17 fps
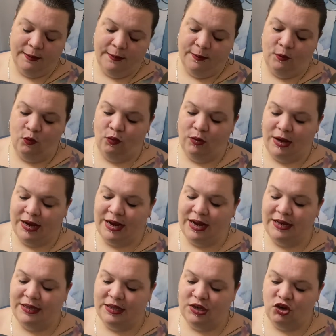où la
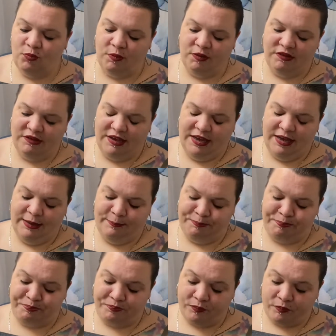qualité, je pense,
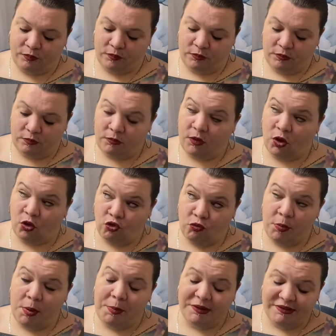qu'elle du
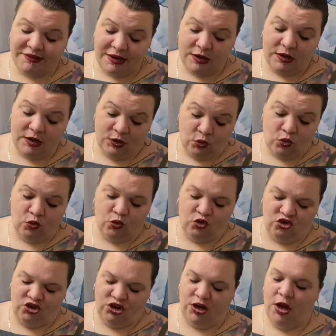moins, moi, celle, les deux que
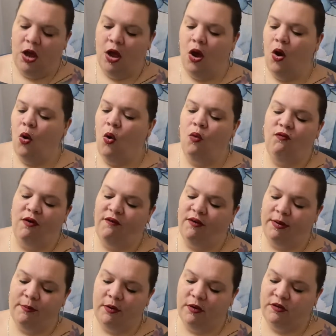j'ai, on voit
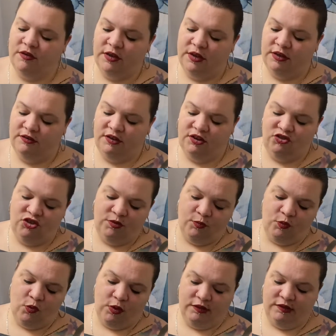vraiment que c'est
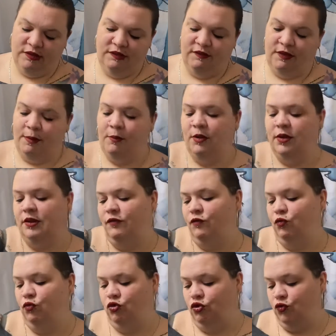cheap, quoi. C'est vraiment des
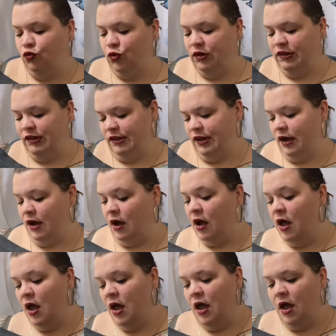faux cheveux, etc.
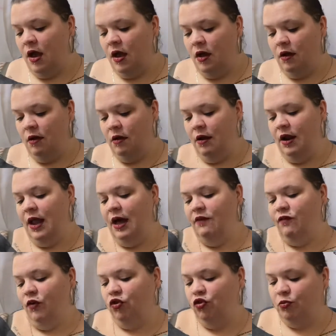Euh, là,
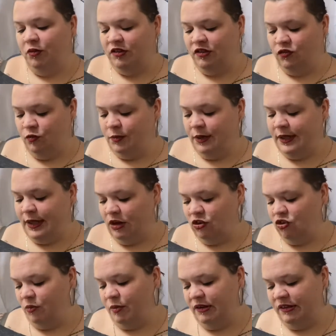franchement, si vous mettez un
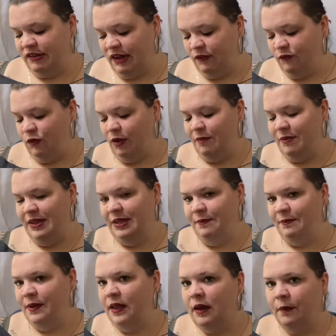shampoing sec, vous la mettez
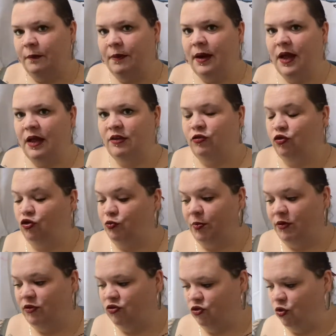bien en place, je
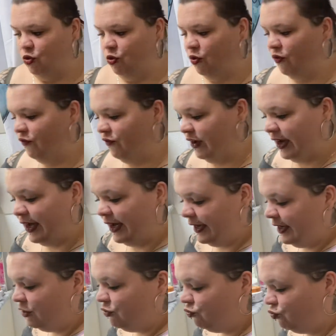pense qu'on verra
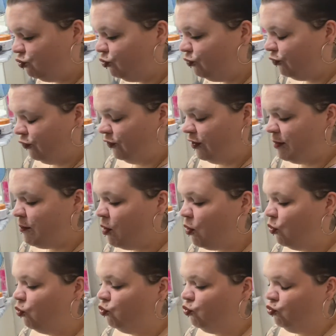rien du tout. Il faut vraiment
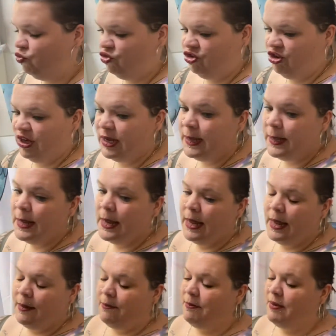en toucher.
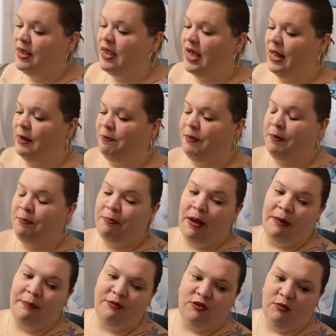Mais elle pique
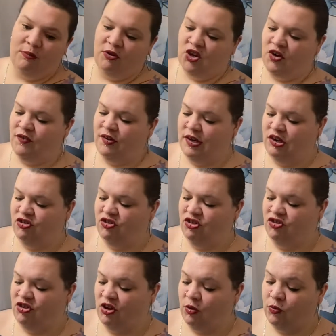pas, parce que moi, j'ai
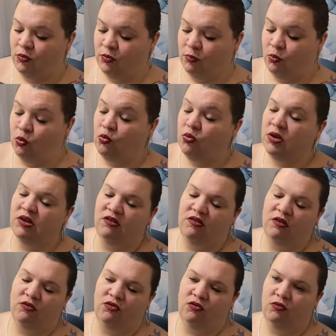déjà eu beaucoup
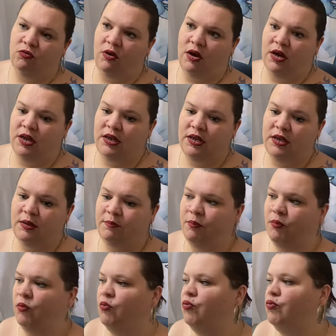d'extensions à clip,
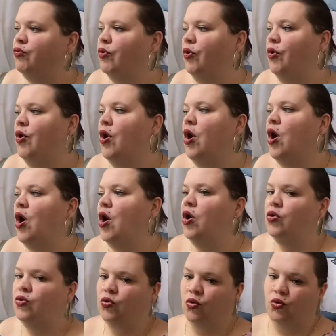beaucoup de,
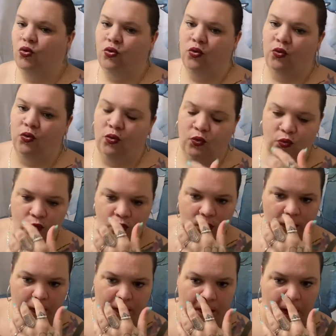de,
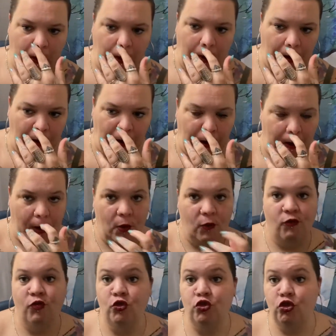
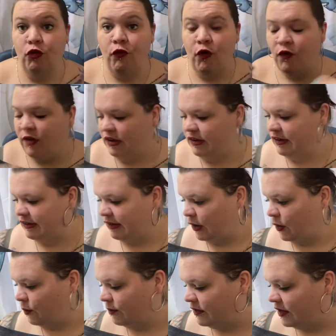faux cheveux, on va dire ça
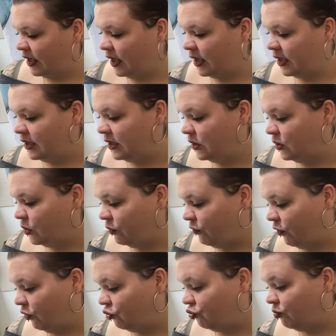comme ça. Et euh,
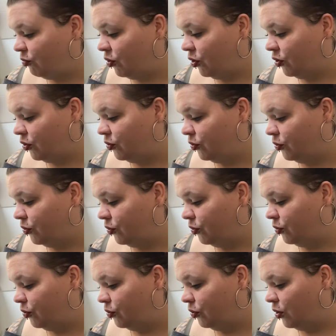franchement, je
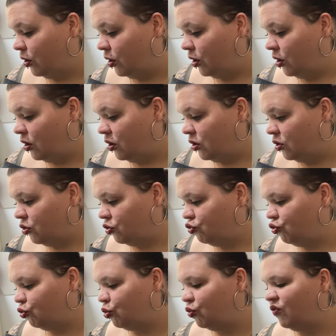euh,
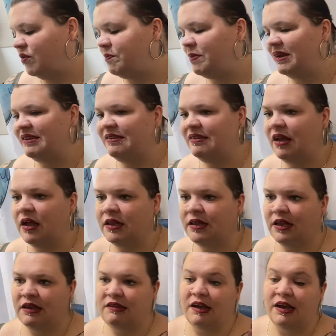je trouvais pas ça
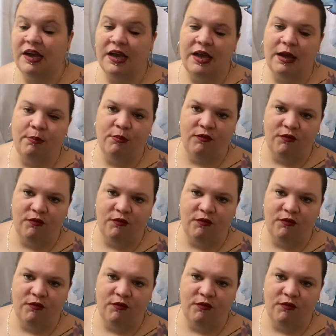très agréable,